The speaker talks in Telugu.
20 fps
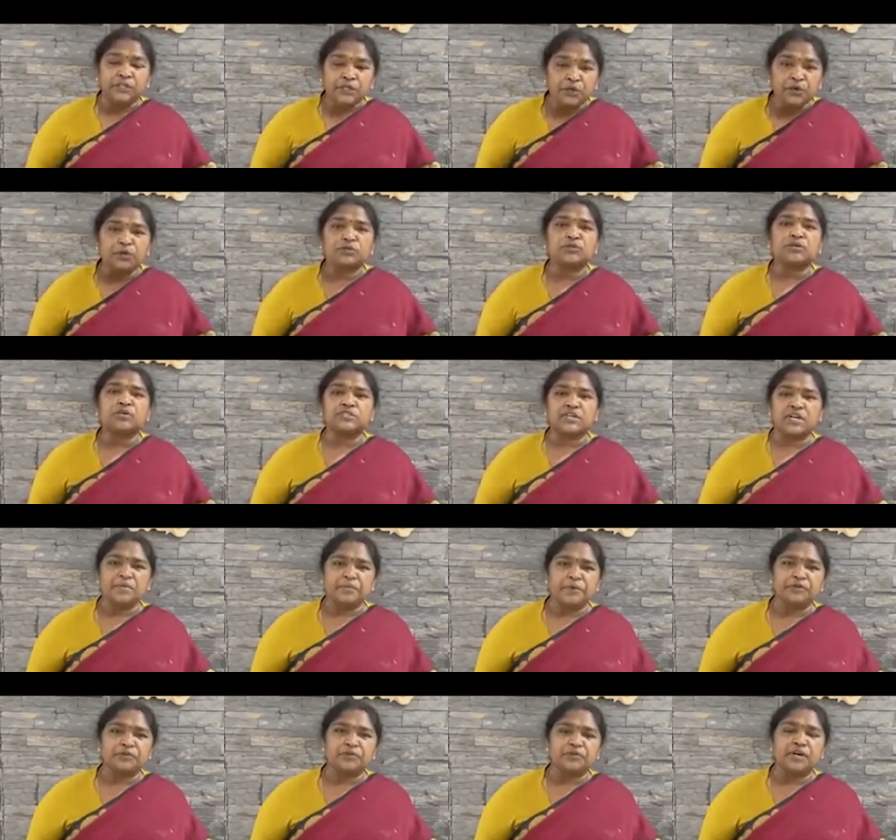దిగులుతో
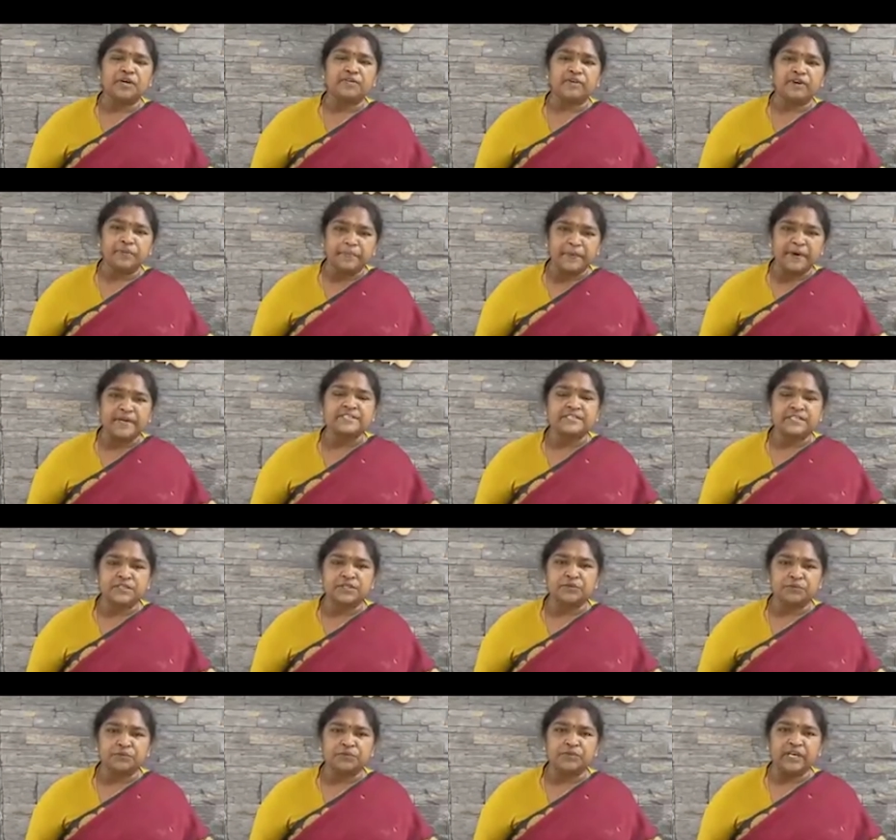చనిపోతున్నటువంటి
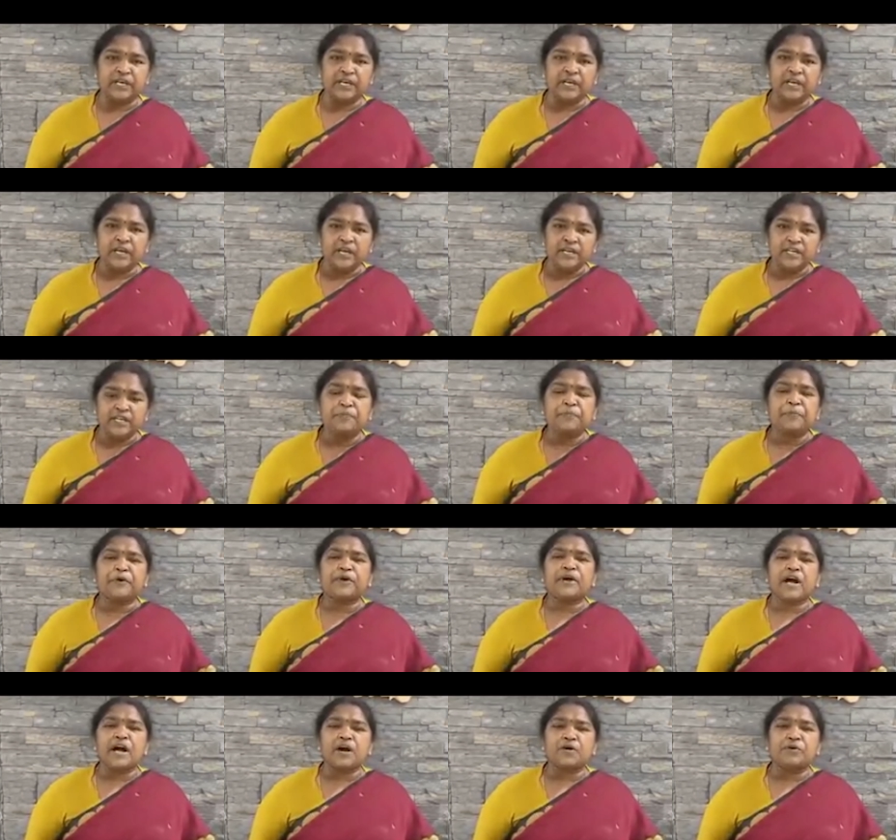పరిస్థితి ఉంది
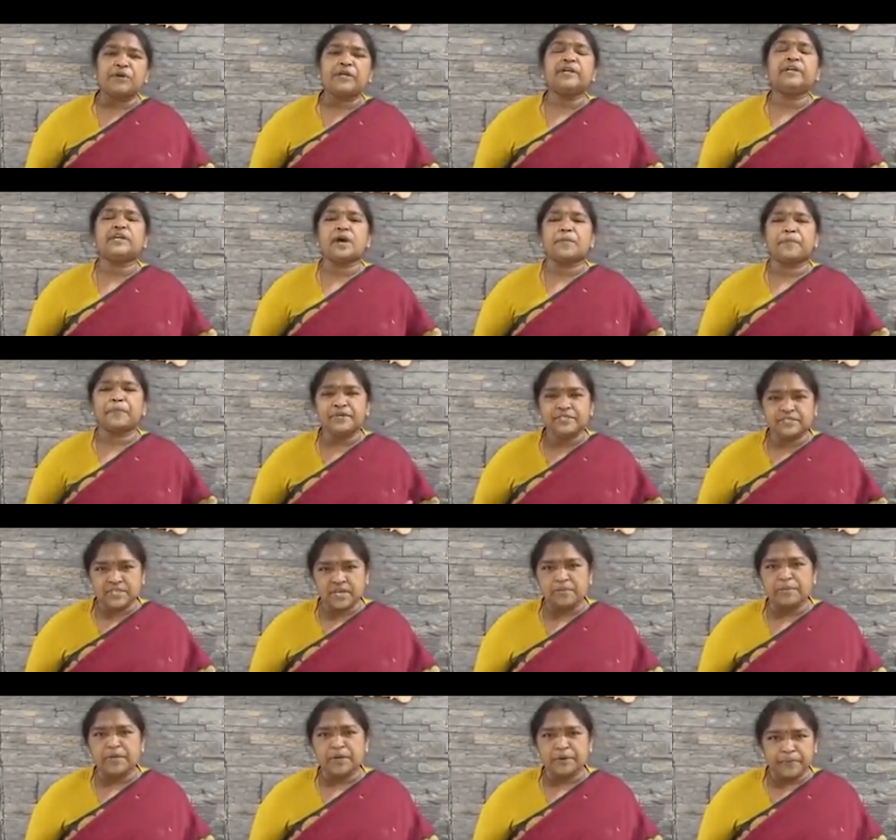ఇప్పుడు కాకుండా ఇంకెప్పుడు
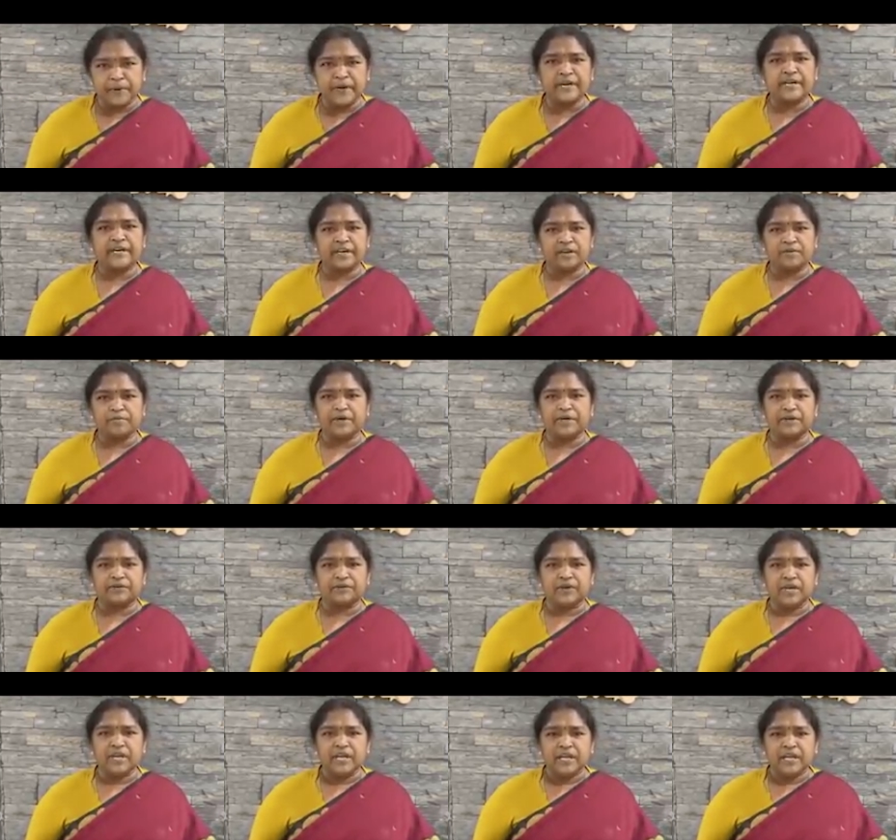ఇస్తారు మీరు ప్రీ ట్రీట్మెంట్